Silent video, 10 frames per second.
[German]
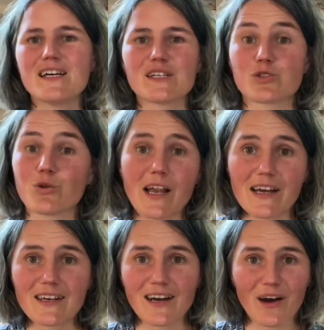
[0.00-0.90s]
so
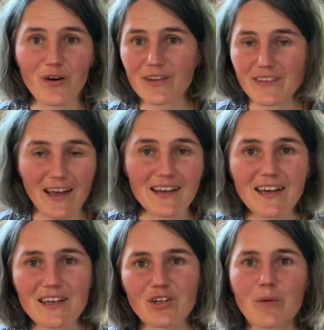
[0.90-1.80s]
lange
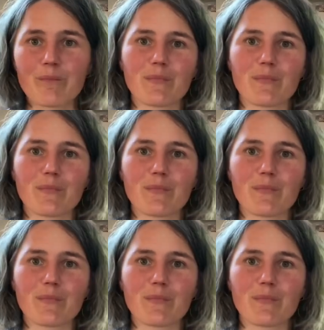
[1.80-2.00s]
auseinandergenommen,